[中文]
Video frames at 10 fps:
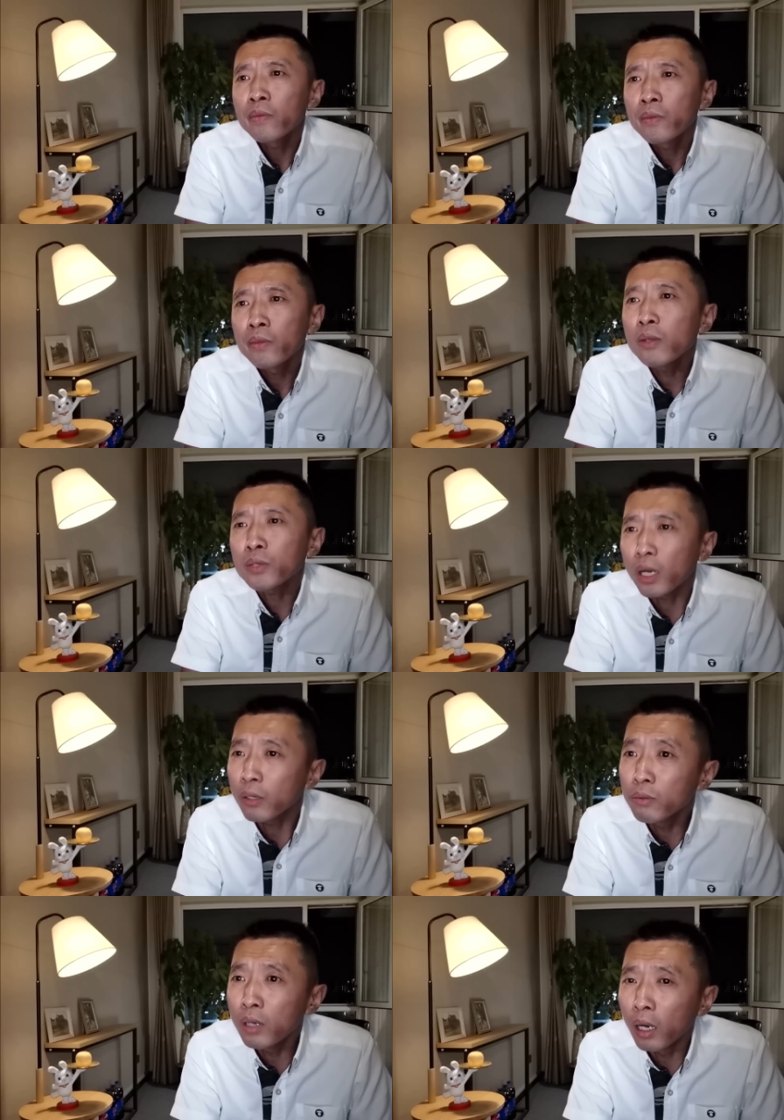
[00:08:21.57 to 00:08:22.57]
那有啥
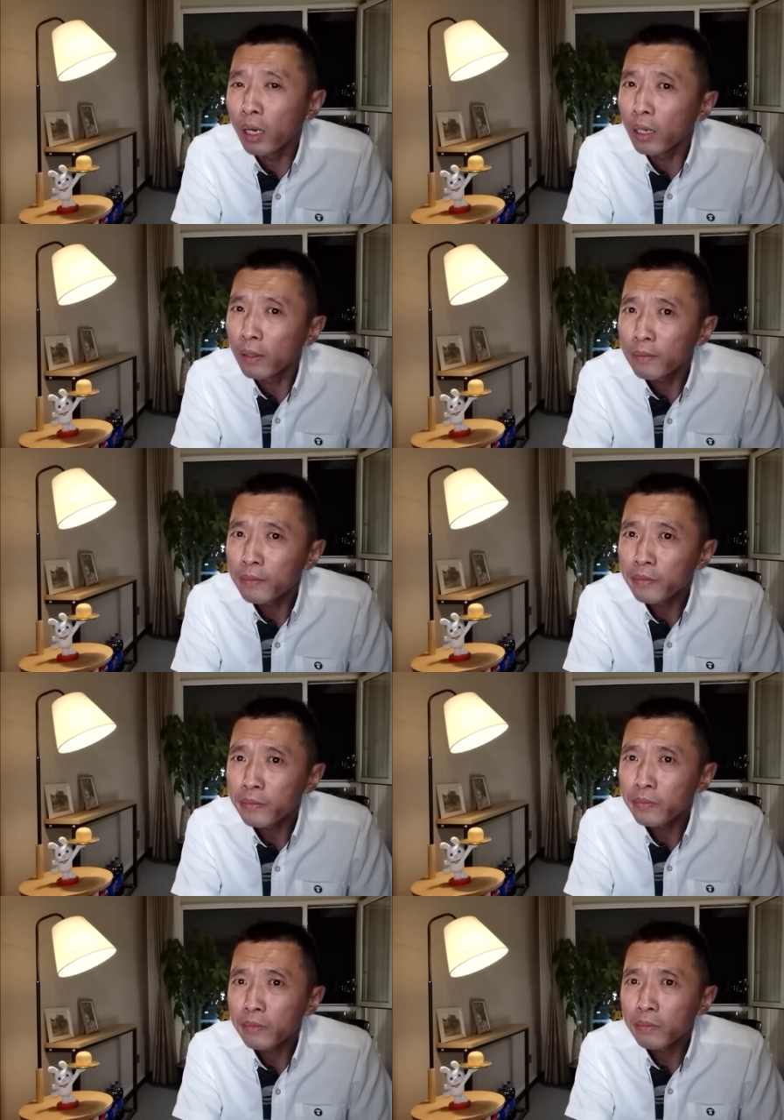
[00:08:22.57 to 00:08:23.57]
用啊？
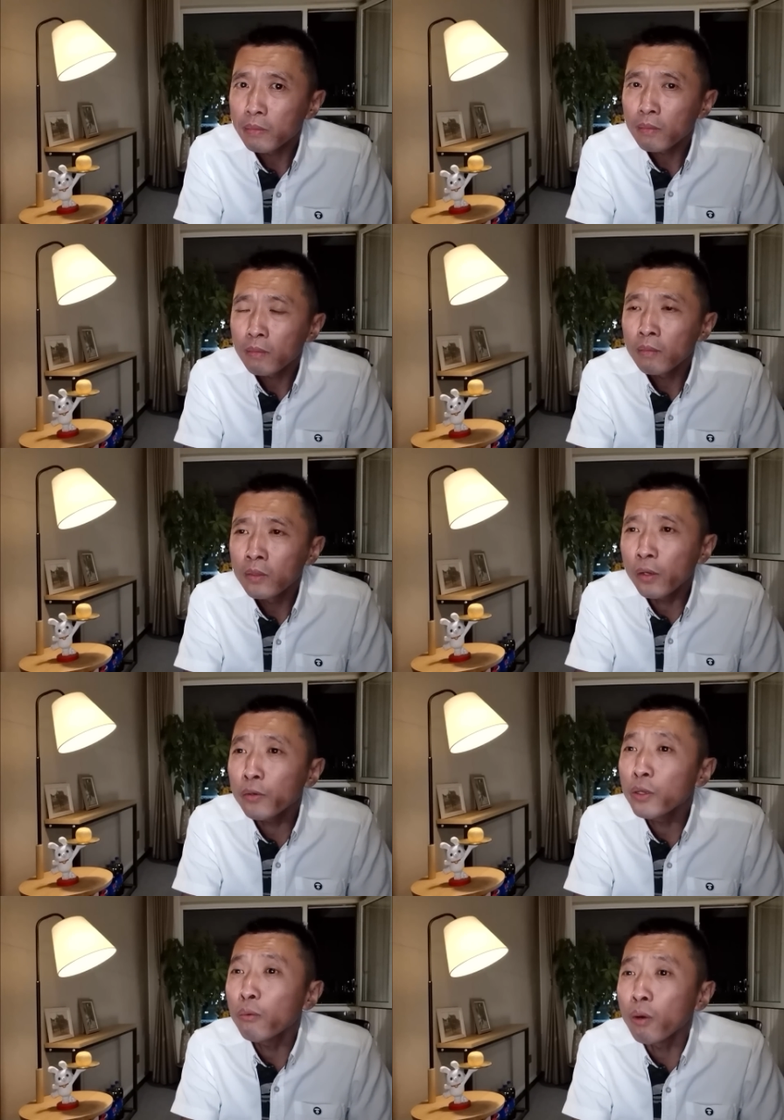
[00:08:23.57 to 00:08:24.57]
你要
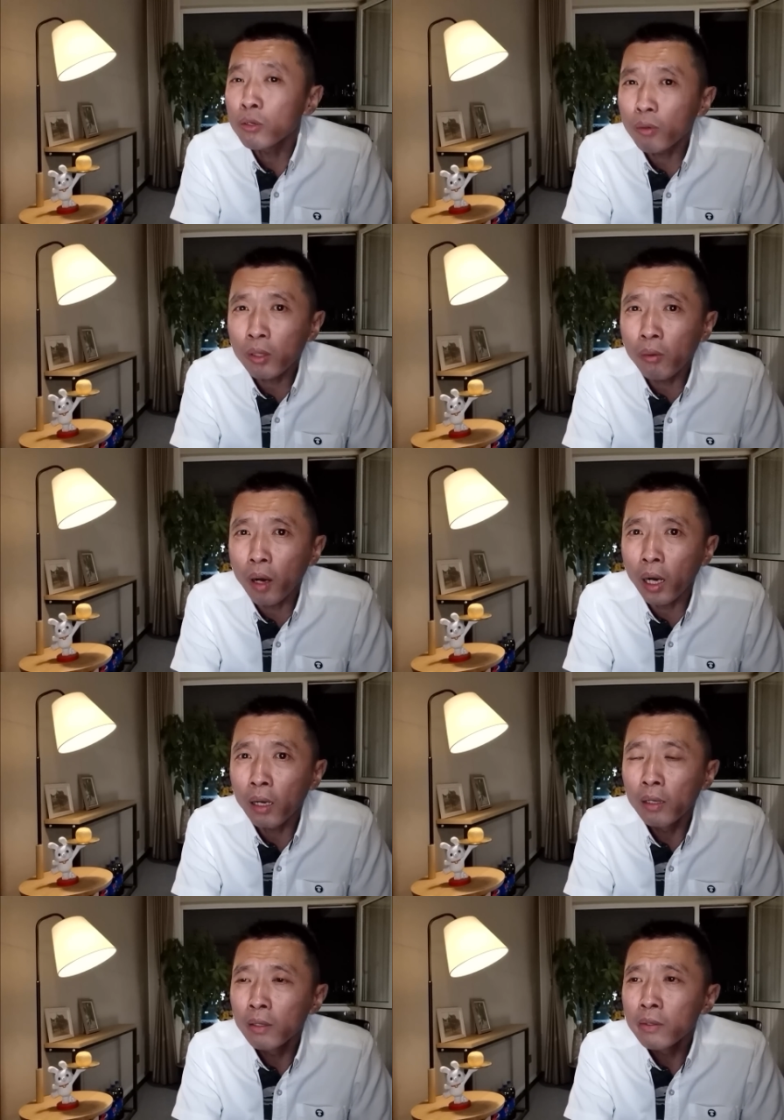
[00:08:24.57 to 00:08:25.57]
要我说的话，
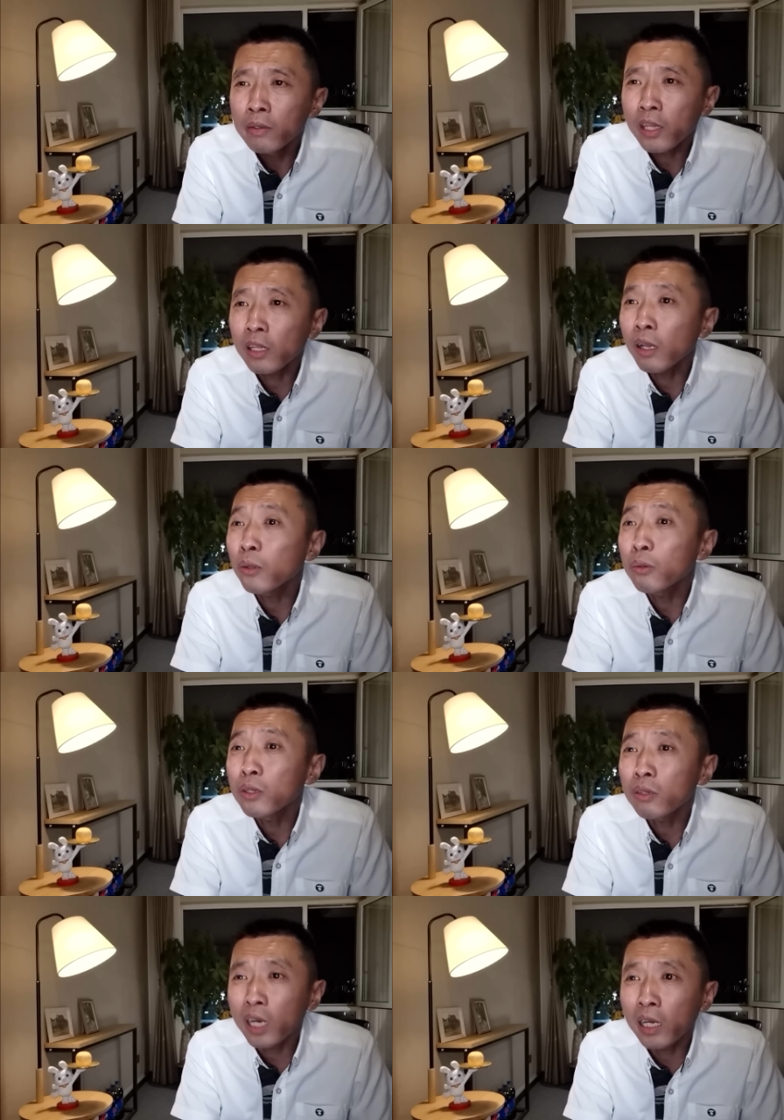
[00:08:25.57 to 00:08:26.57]
大家都知
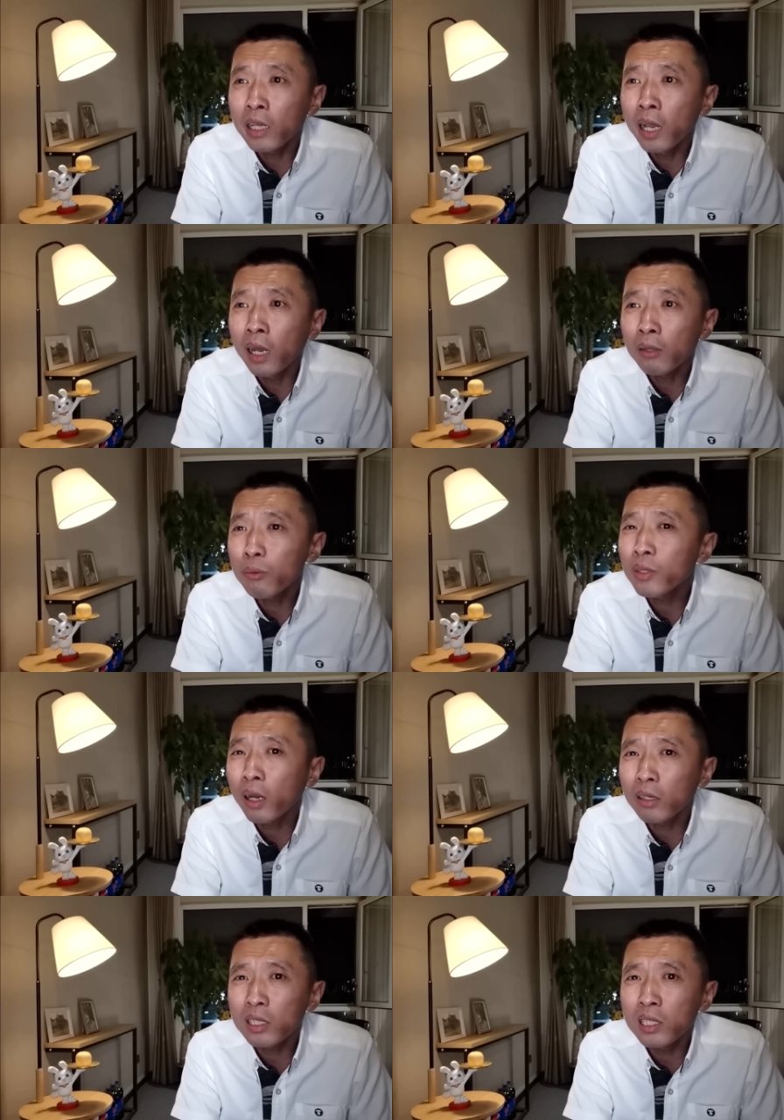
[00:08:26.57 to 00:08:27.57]
道啥概念？对于
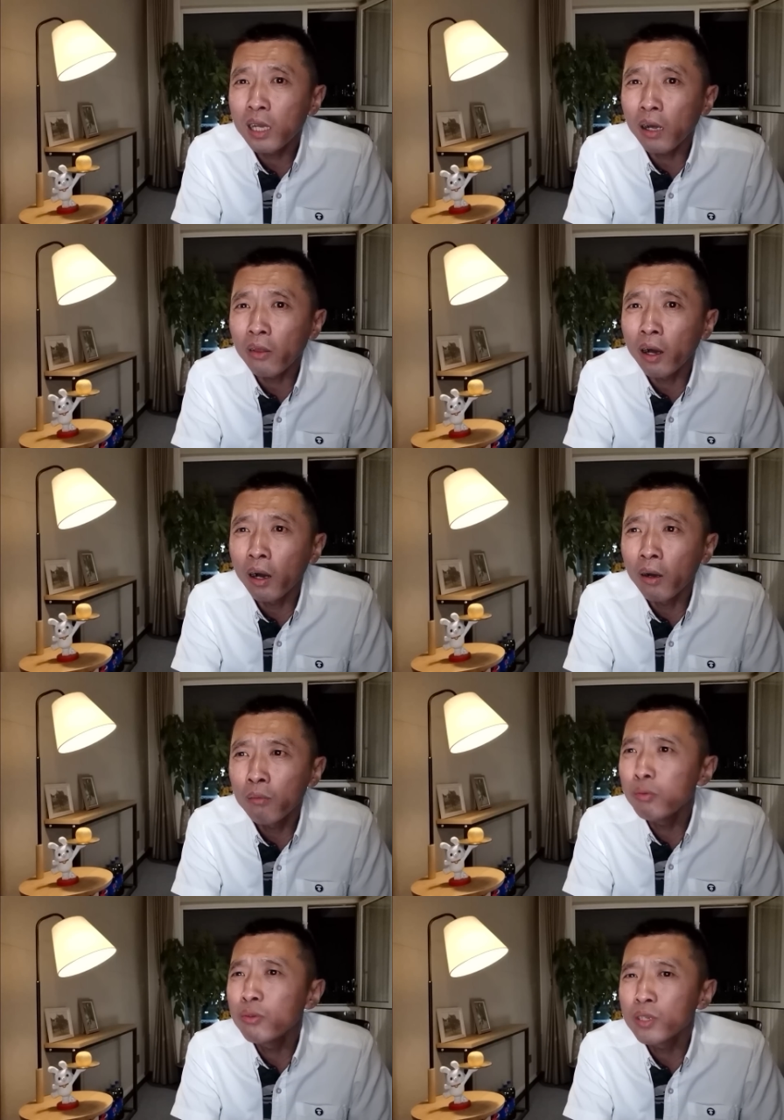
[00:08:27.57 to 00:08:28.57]
他们这一家子，
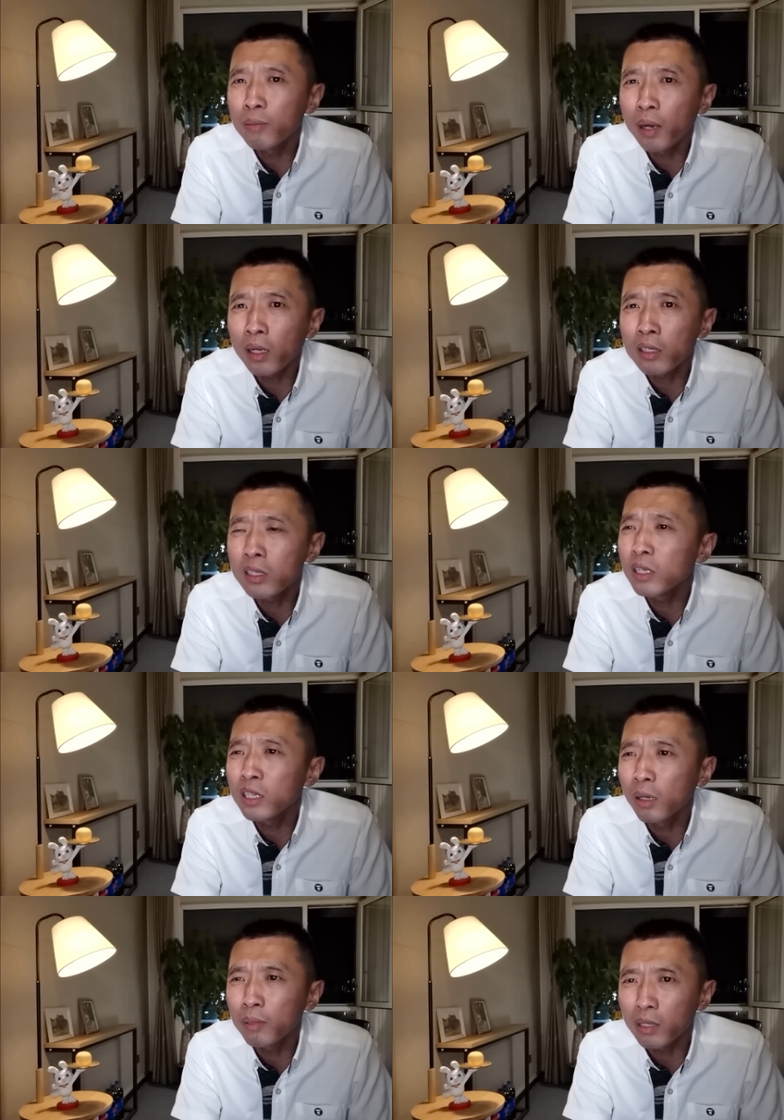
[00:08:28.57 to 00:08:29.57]
无需审判，直接
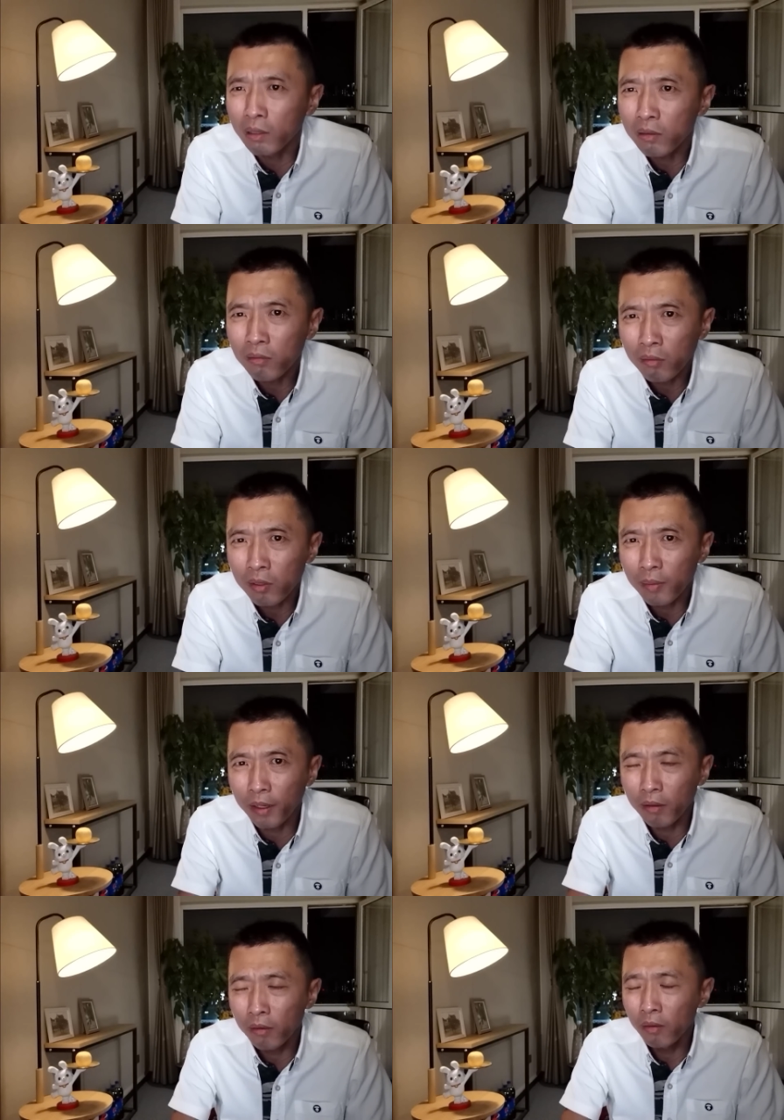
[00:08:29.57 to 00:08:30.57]
枪毙，是吧？